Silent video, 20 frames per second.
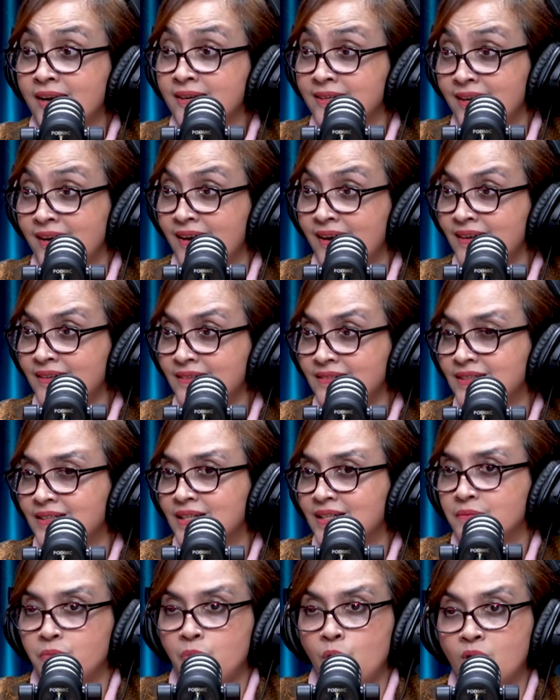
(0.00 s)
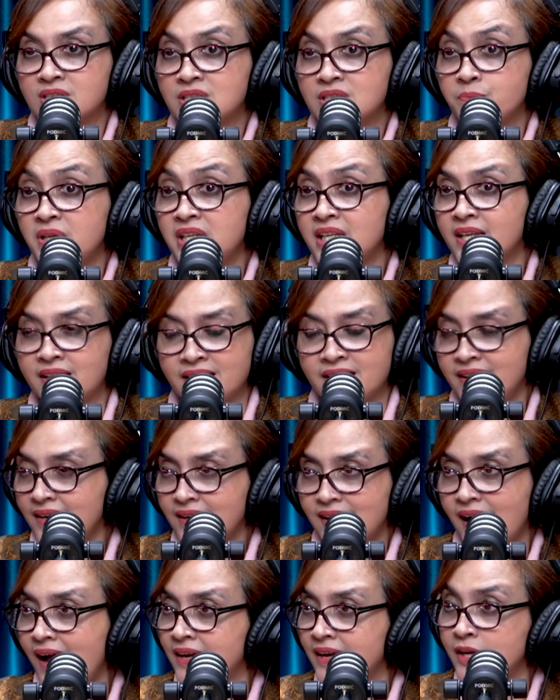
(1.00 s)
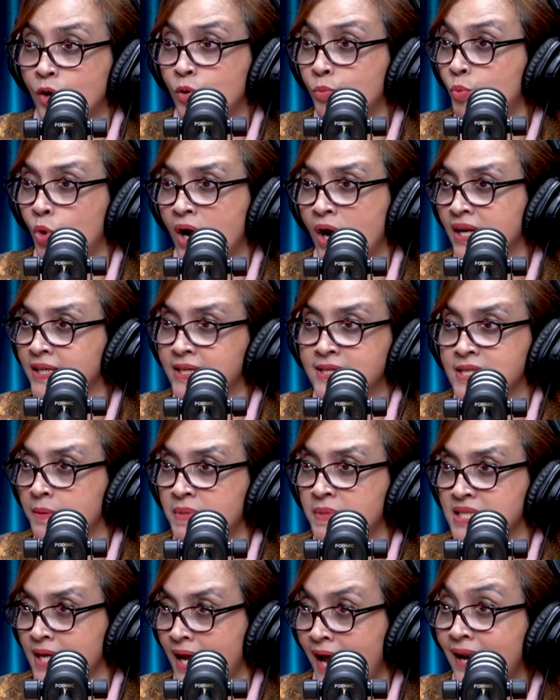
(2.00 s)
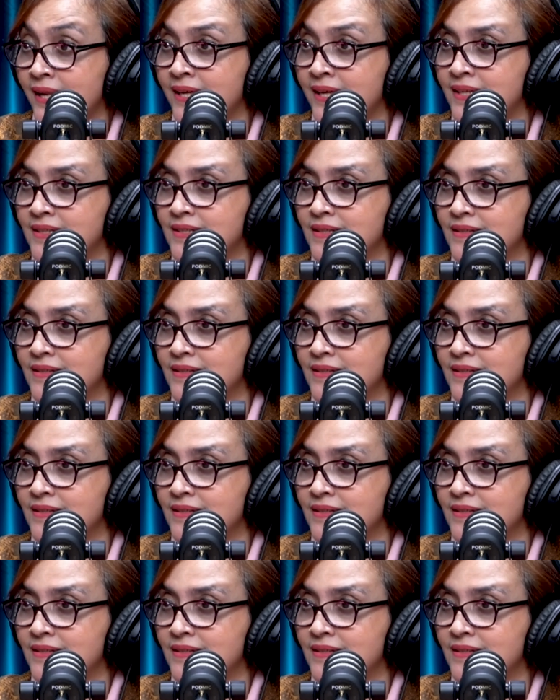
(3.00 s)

Anda bahwa sebenarnya nggak ada hubungannya sama sekali.